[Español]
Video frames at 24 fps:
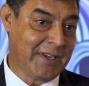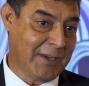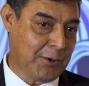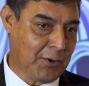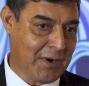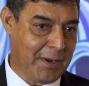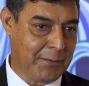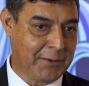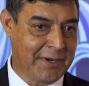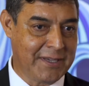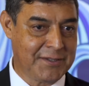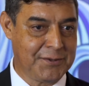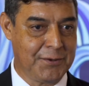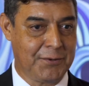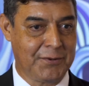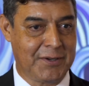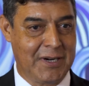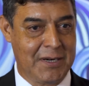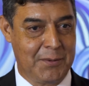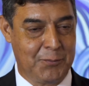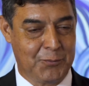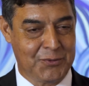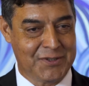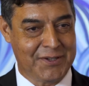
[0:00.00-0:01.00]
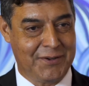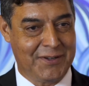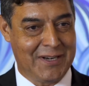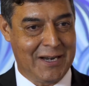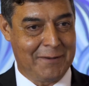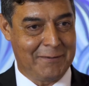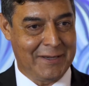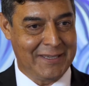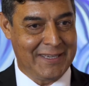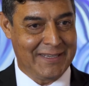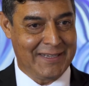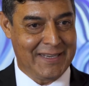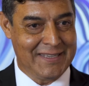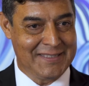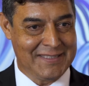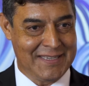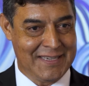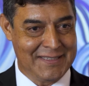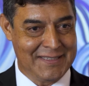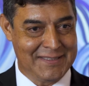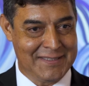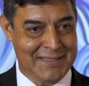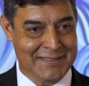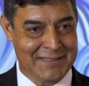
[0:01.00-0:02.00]
en colaboración con el Museo de la Ballena y
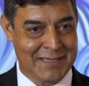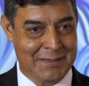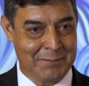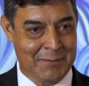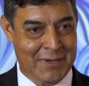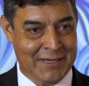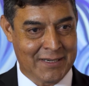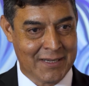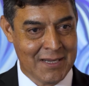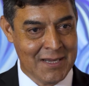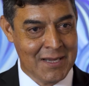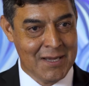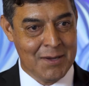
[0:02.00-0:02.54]
Ciencias del Mar,